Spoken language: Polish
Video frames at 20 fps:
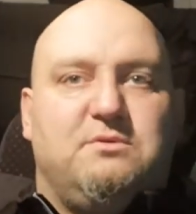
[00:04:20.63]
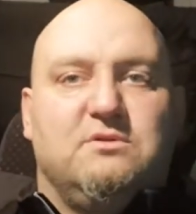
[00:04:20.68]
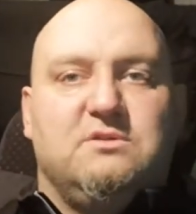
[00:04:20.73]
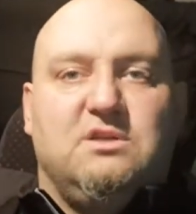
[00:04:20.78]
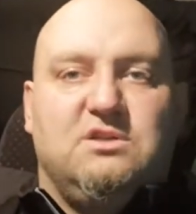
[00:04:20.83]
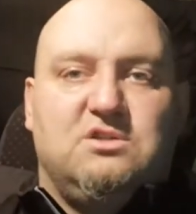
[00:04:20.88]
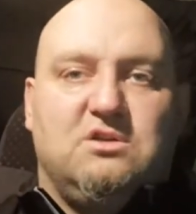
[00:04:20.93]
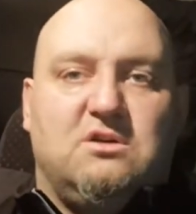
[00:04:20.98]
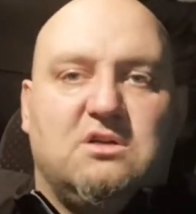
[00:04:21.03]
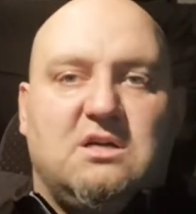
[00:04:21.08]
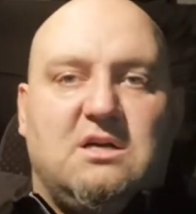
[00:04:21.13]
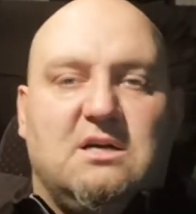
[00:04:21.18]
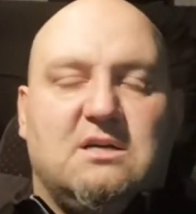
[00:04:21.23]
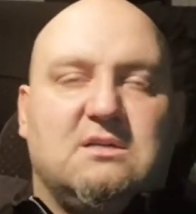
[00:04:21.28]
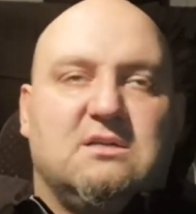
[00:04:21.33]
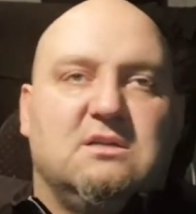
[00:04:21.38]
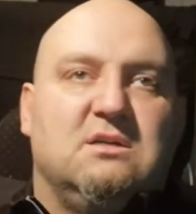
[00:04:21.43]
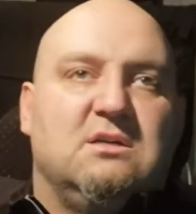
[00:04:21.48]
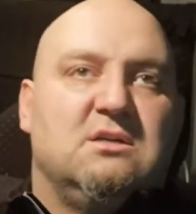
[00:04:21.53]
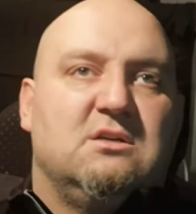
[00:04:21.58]
po jeziorach,
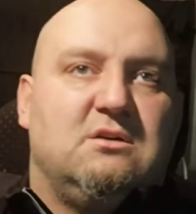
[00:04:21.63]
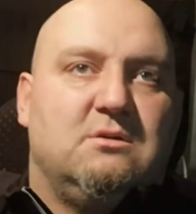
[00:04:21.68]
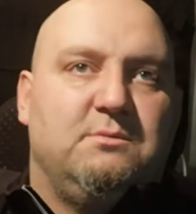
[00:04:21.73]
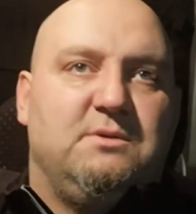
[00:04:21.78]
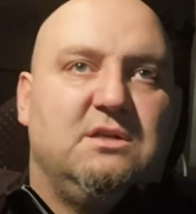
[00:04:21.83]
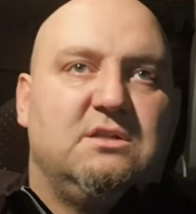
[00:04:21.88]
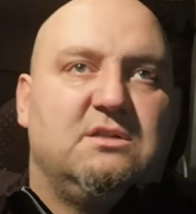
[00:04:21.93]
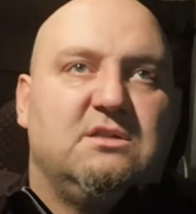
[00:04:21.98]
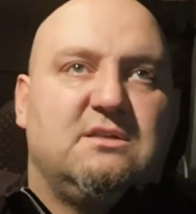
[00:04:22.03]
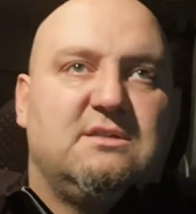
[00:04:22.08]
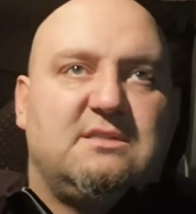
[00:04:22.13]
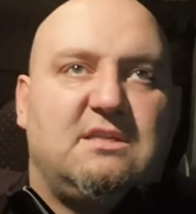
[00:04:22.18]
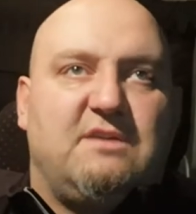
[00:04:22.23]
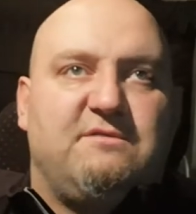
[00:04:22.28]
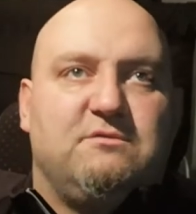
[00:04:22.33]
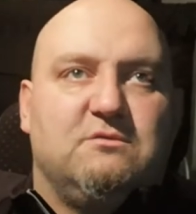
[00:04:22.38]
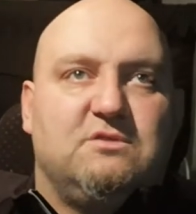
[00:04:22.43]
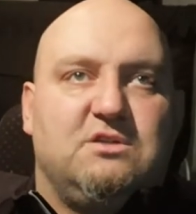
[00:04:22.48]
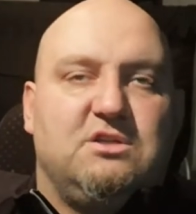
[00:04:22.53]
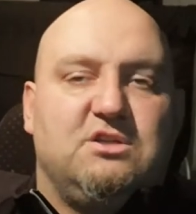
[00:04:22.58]
objętych
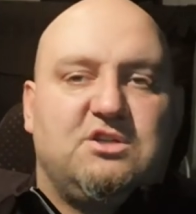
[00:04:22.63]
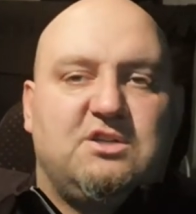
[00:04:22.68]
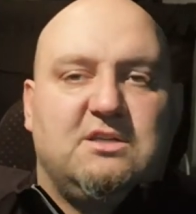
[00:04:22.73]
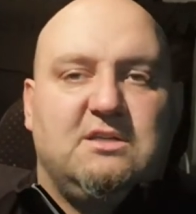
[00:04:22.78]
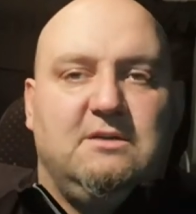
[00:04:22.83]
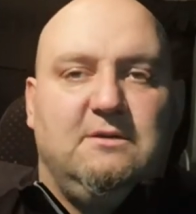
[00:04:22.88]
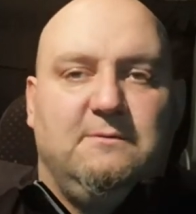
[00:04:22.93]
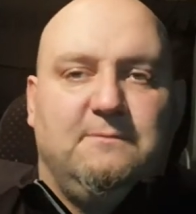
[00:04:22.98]
strefą ciszy.